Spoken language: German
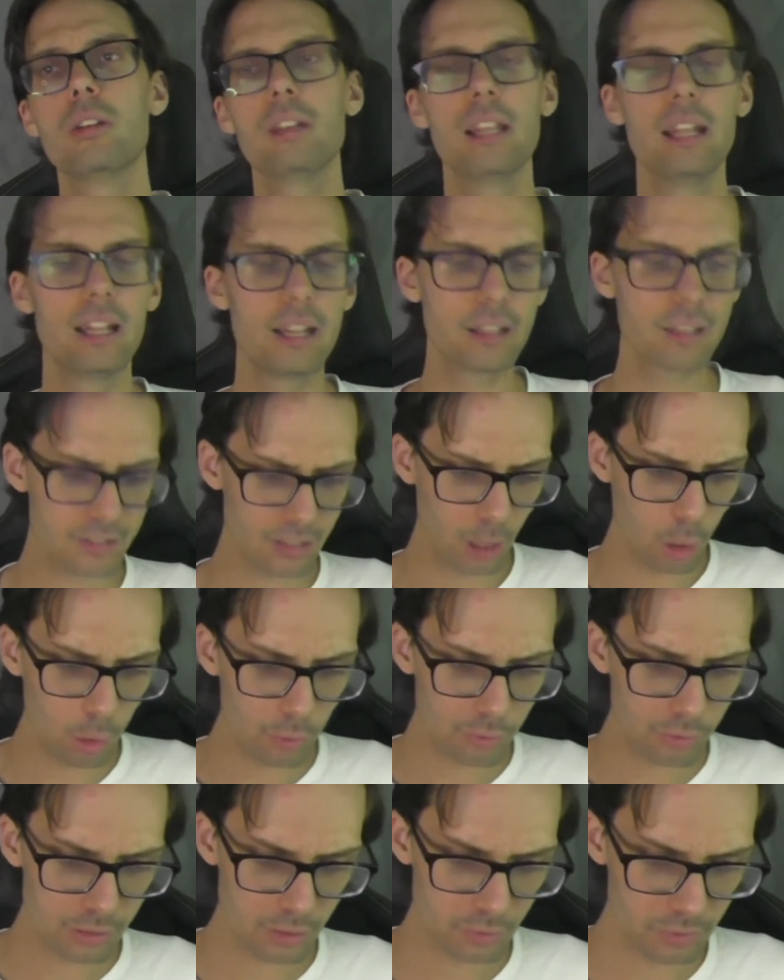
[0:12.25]
Zuallererst,
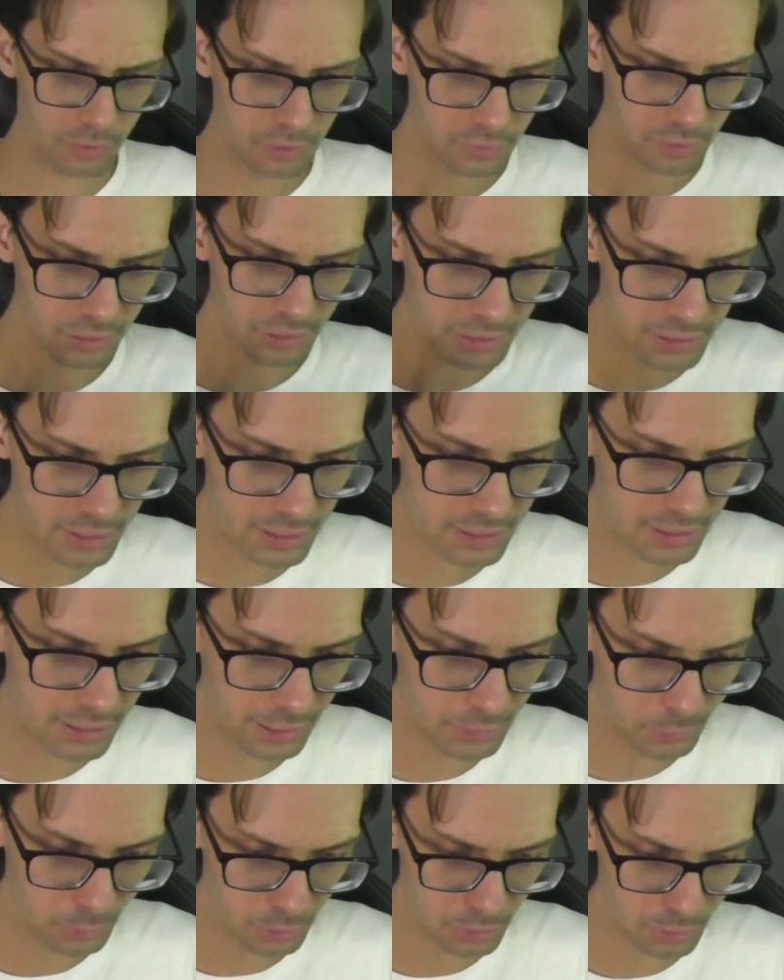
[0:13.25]
auch wenn es auf jeden Fall ein
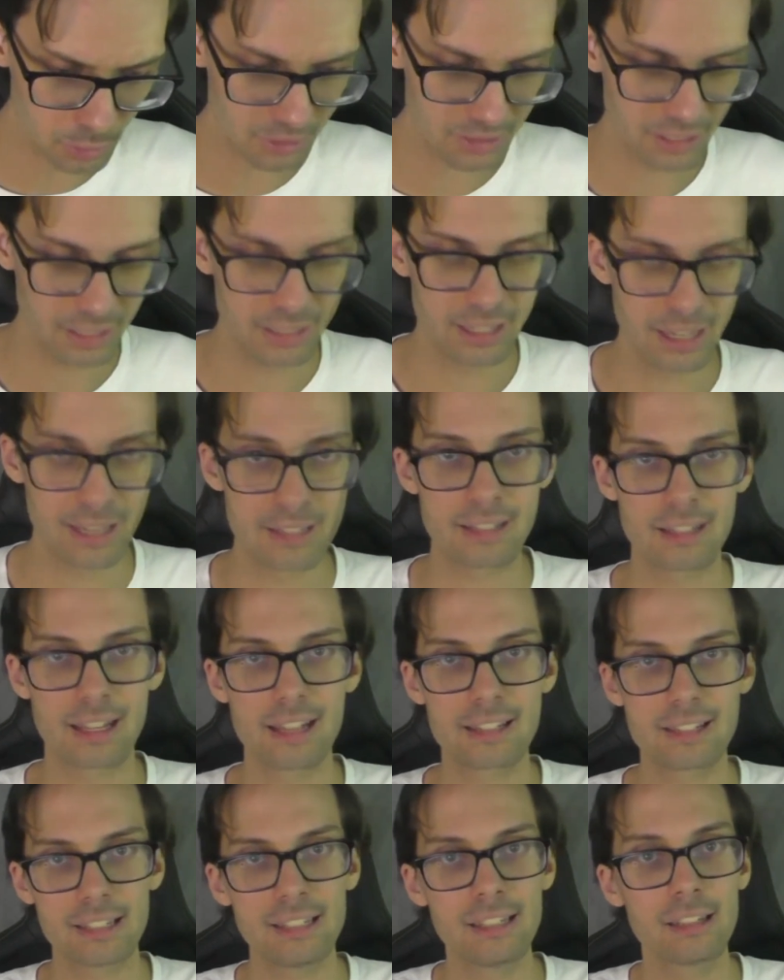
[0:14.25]
Internetradio ist und es ja in
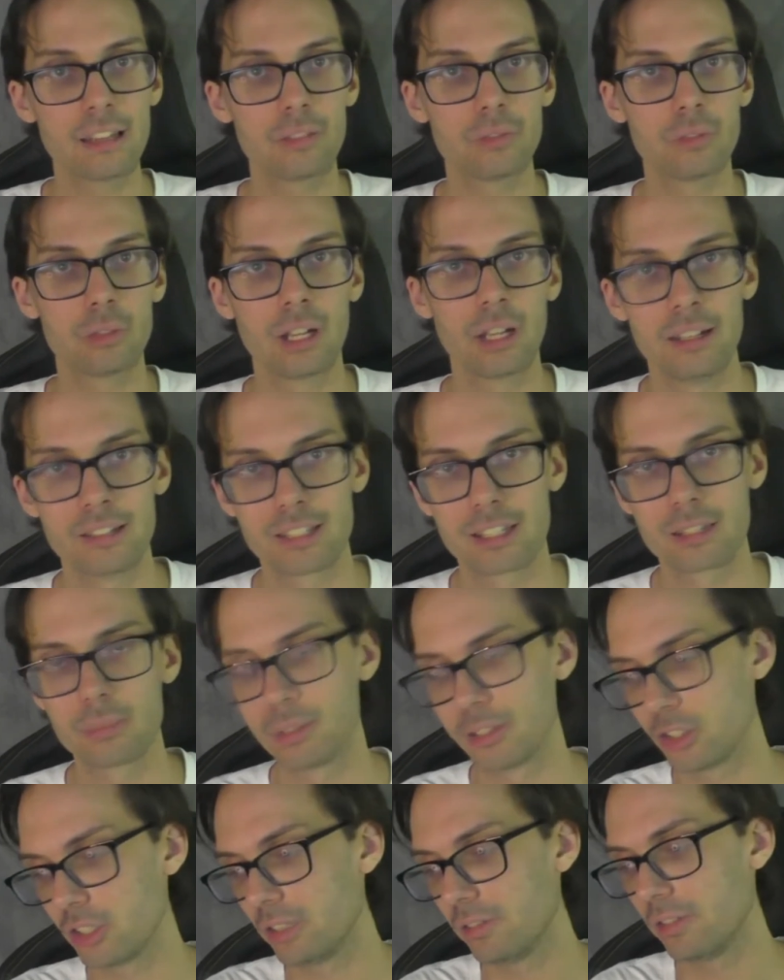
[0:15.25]
erster Linie dafür da ist, dass
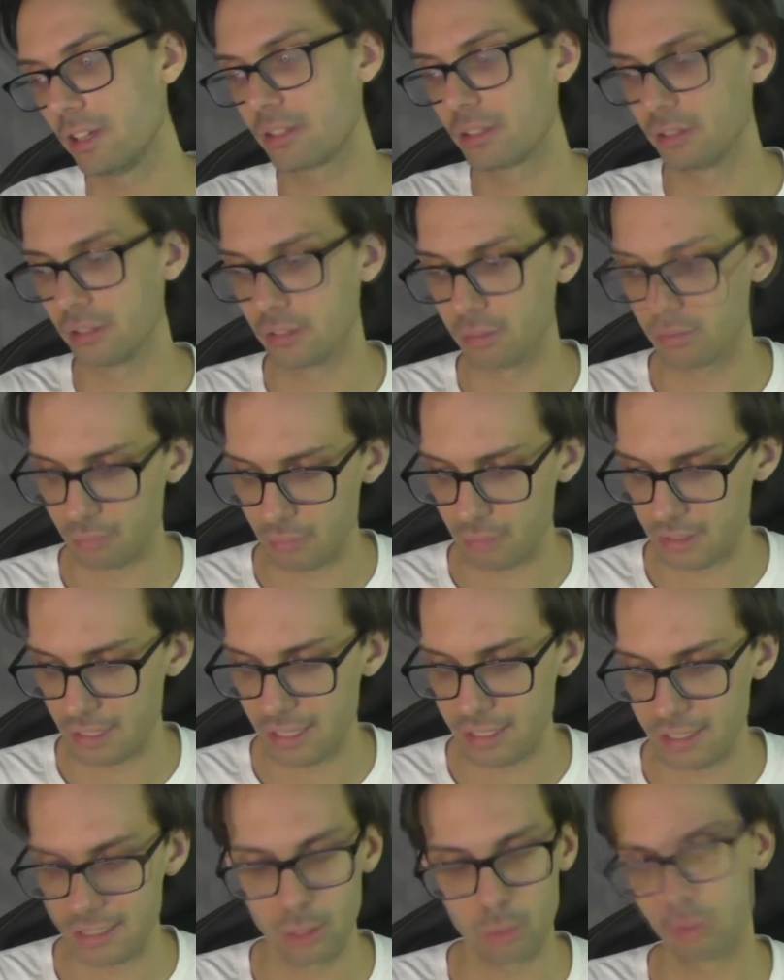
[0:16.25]
man sich diverse
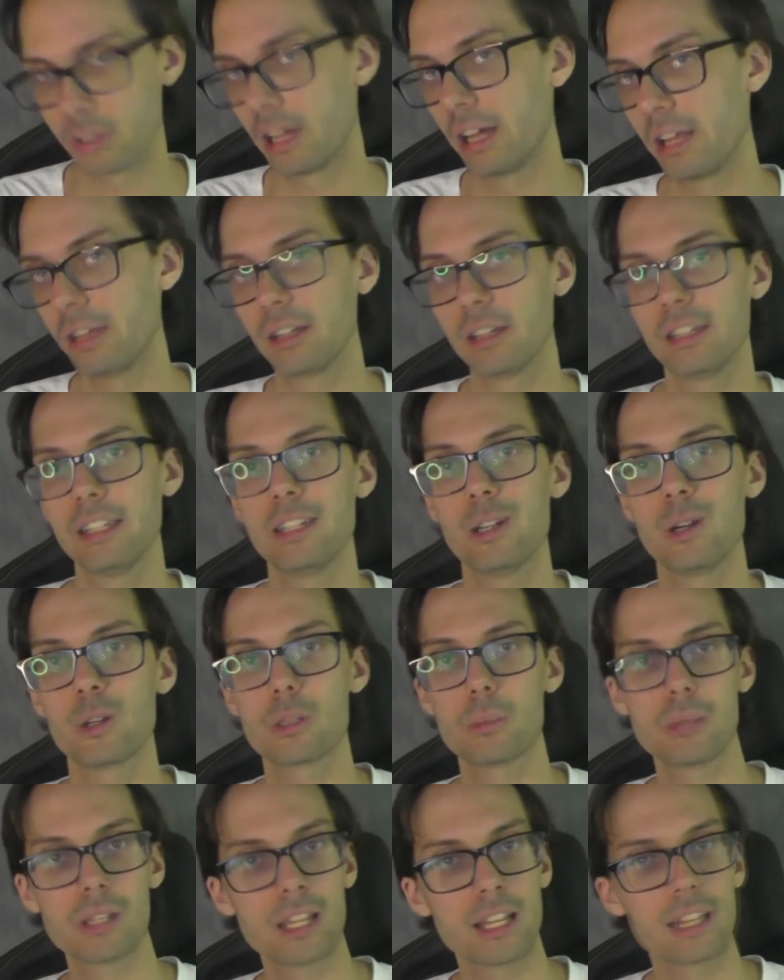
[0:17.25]
Sender oder andere Dinge
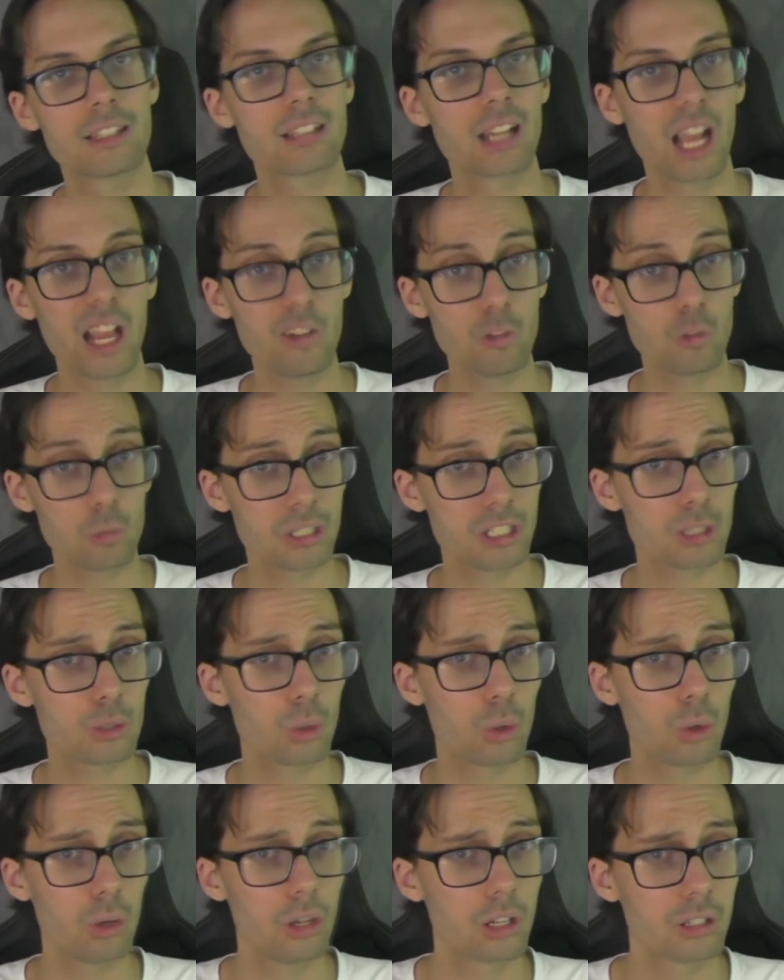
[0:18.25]
aus dem Internet greift, um sie
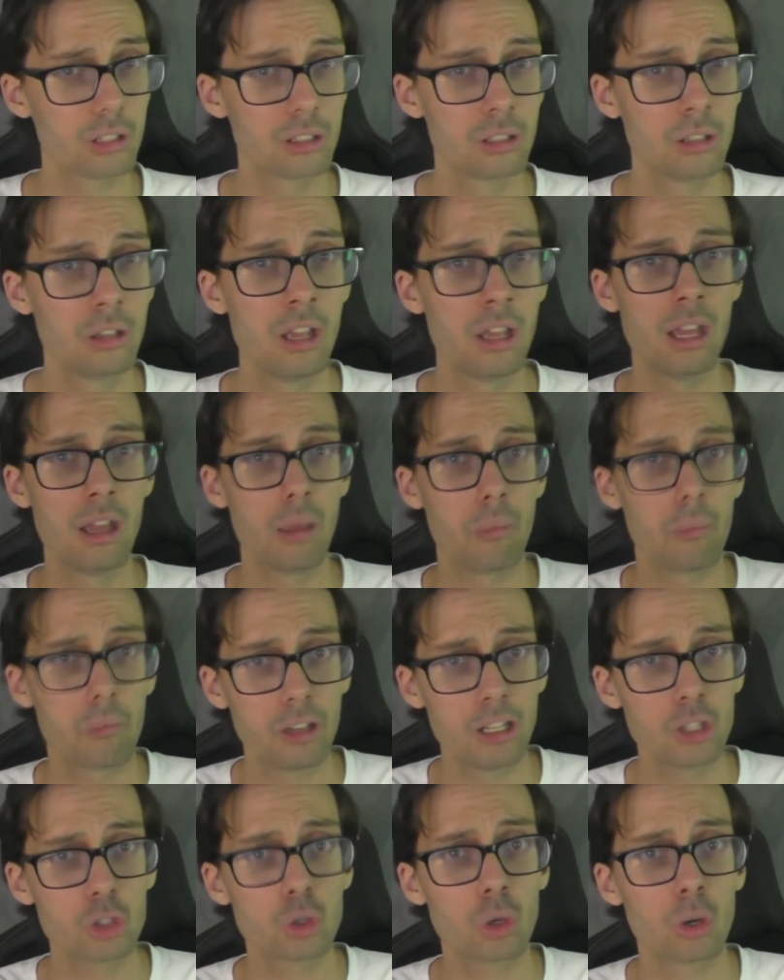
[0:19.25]
zu hören,
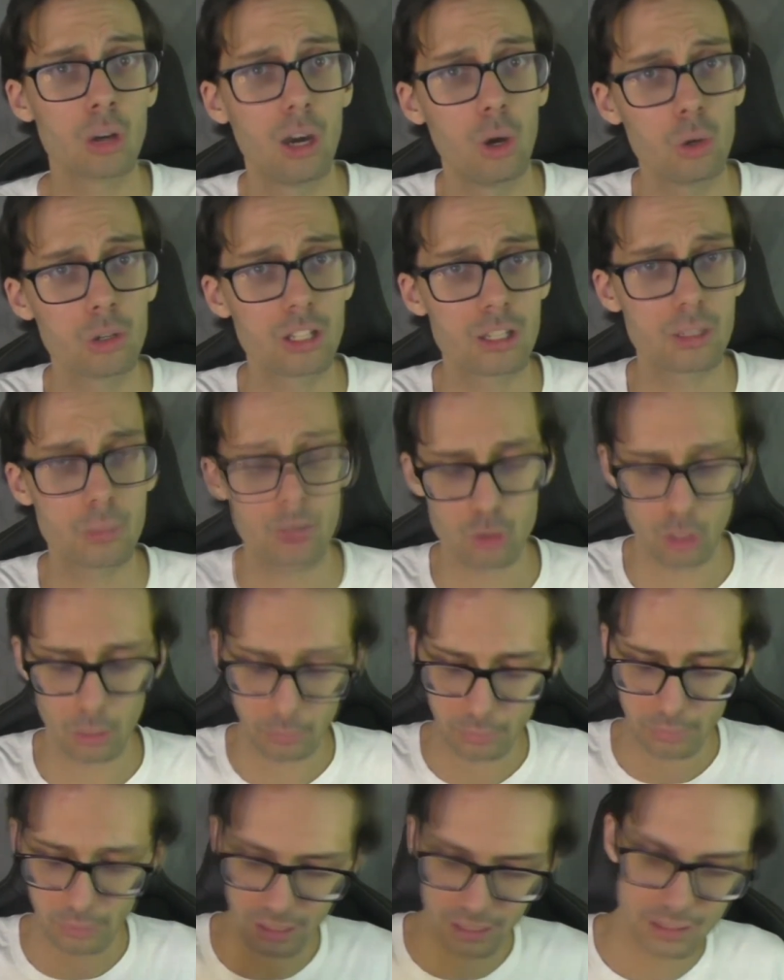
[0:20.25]
empfehle ich doch auch, dass man zu
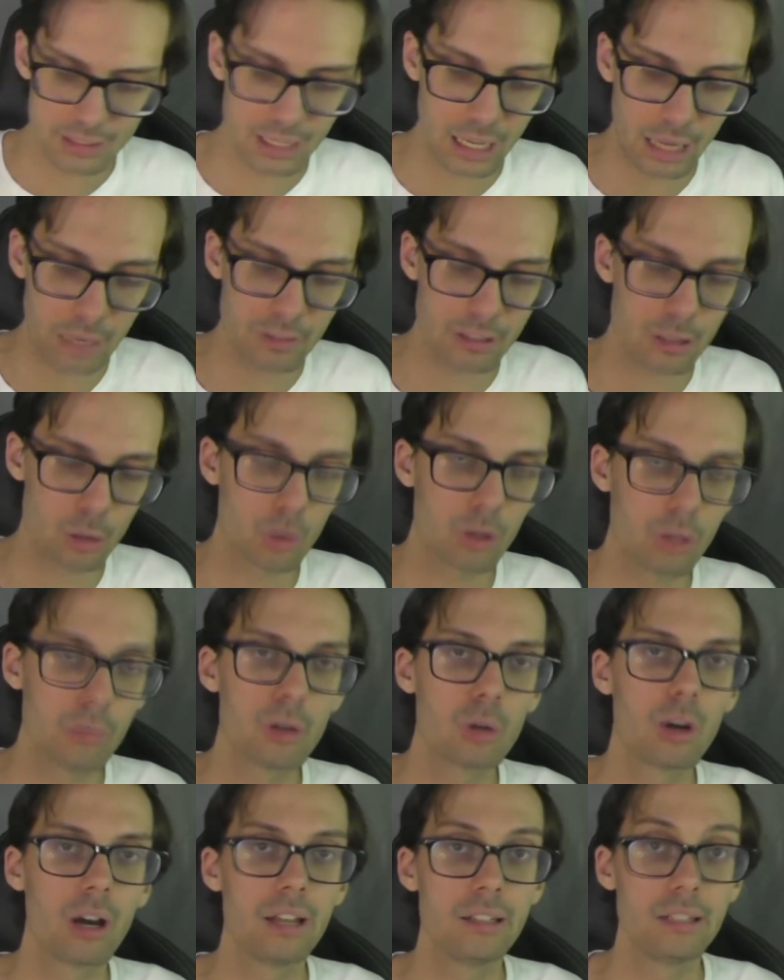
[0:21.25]
einem Gerät greift, das auch
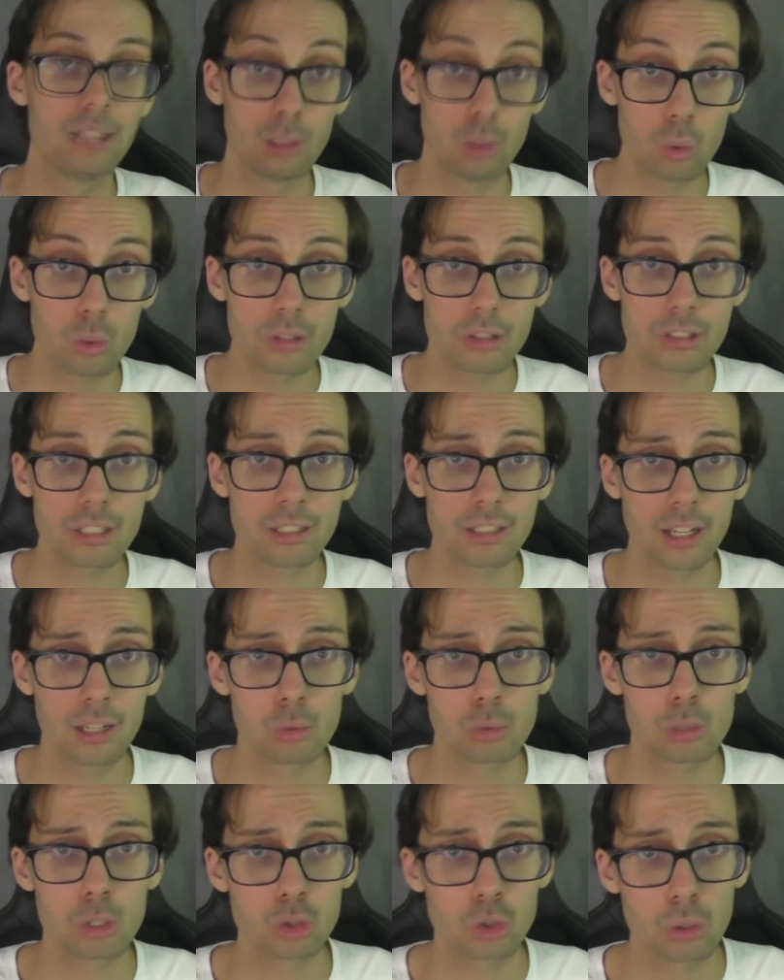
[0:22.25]
immer noch analoge
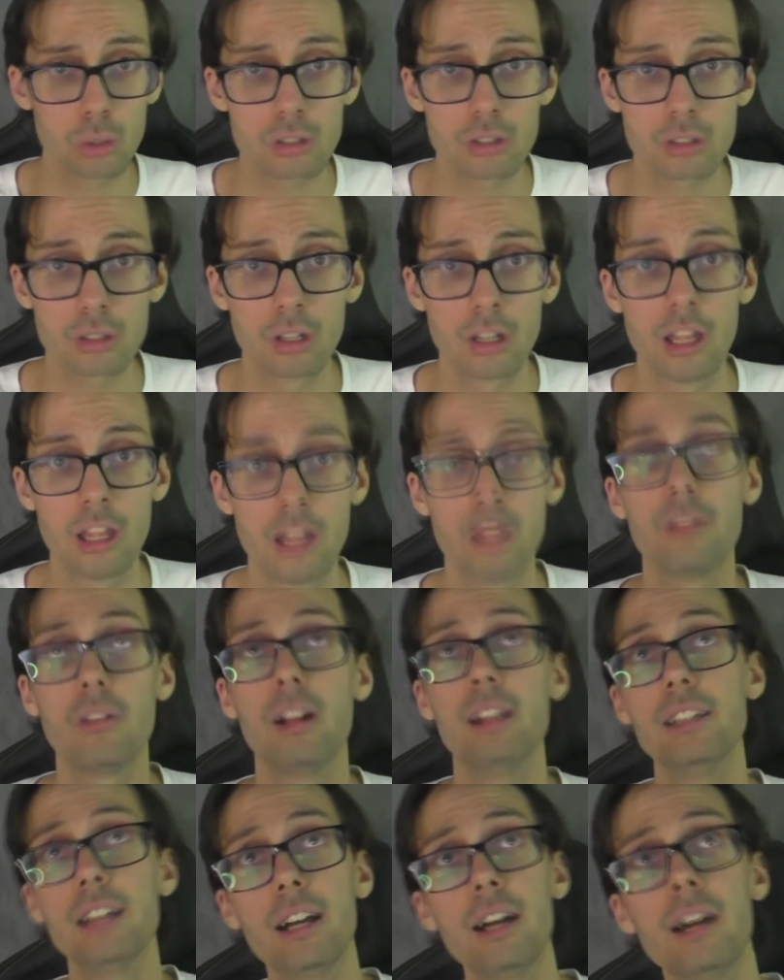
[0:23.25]
Signale unterstützt,
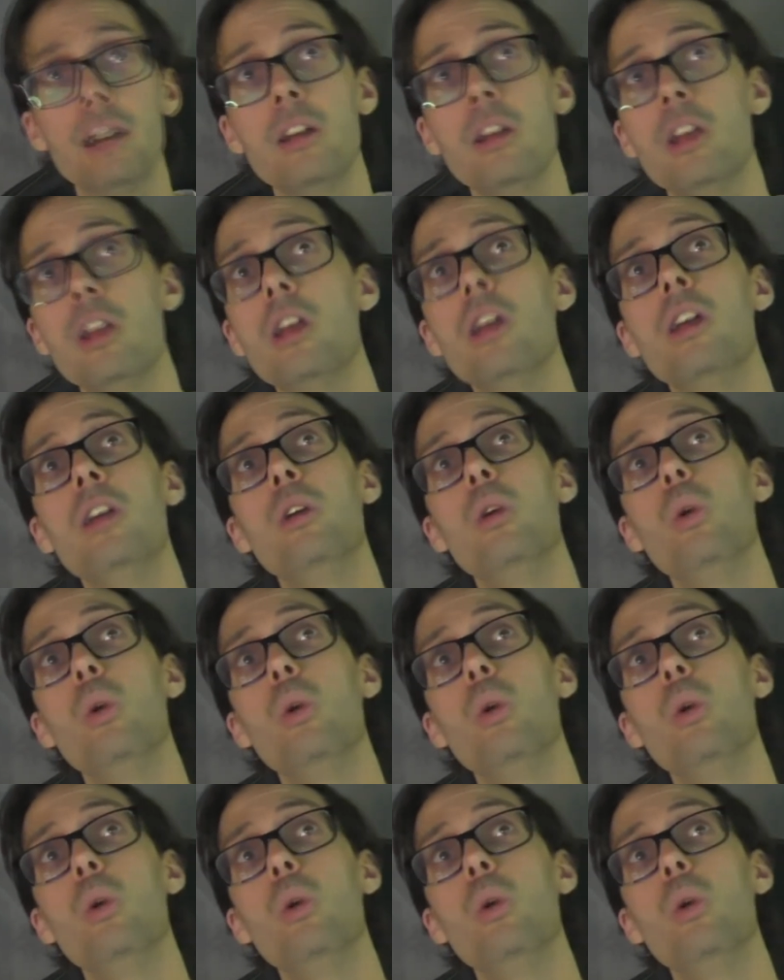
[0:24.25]
weil ja,